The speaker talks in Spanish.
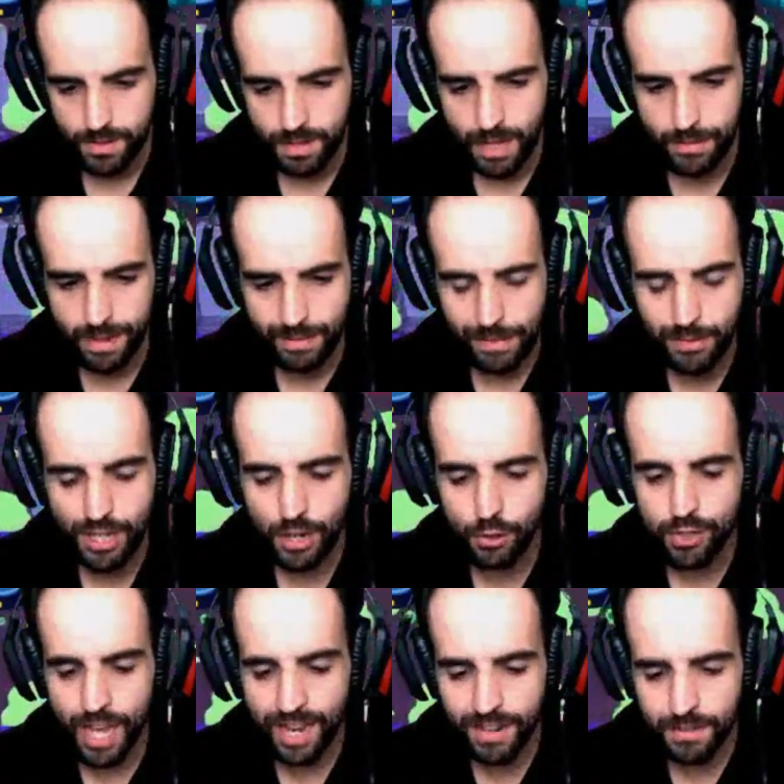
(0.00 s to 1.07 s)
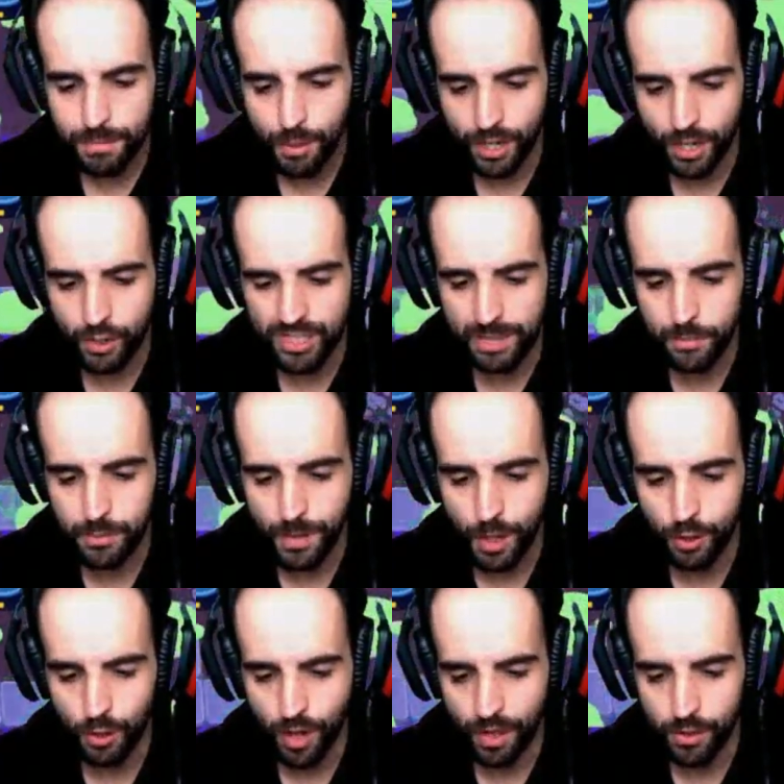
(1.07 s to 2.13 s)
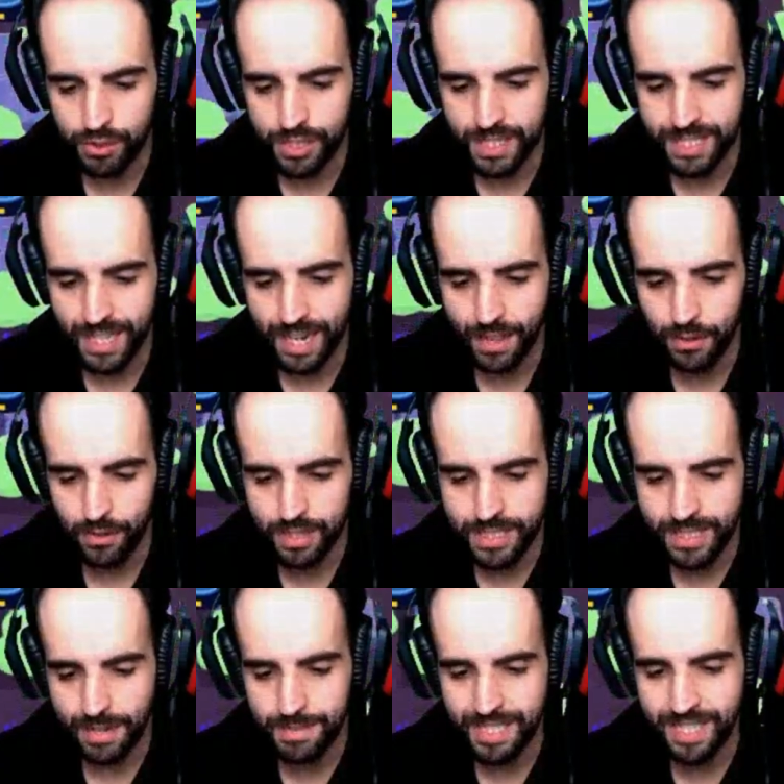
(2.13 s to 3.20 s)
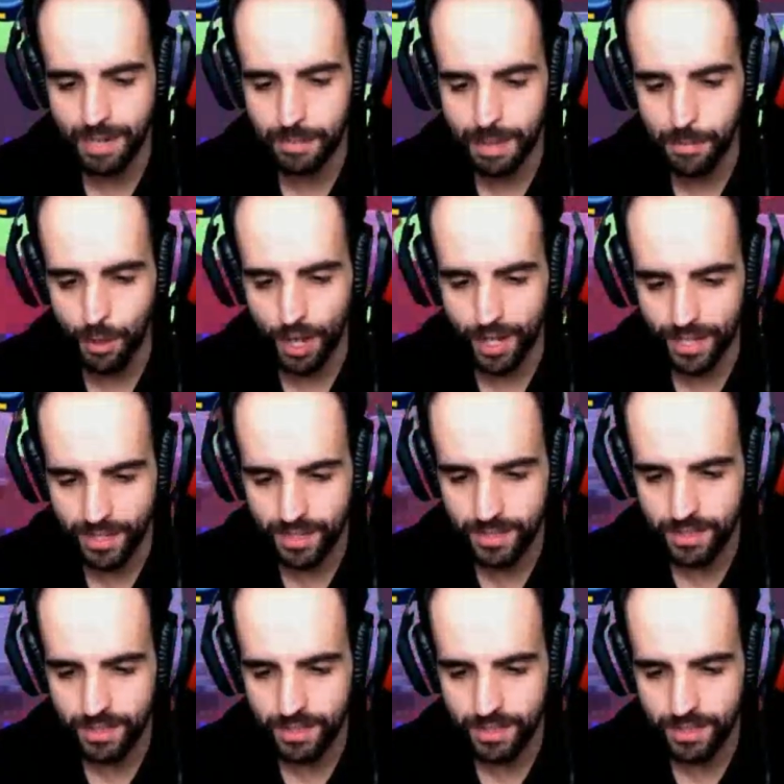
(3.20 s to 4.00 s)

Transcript: A ver, vamos a rotar porque no estamos bien colocados en este lado. Está el Mr. P por ahí.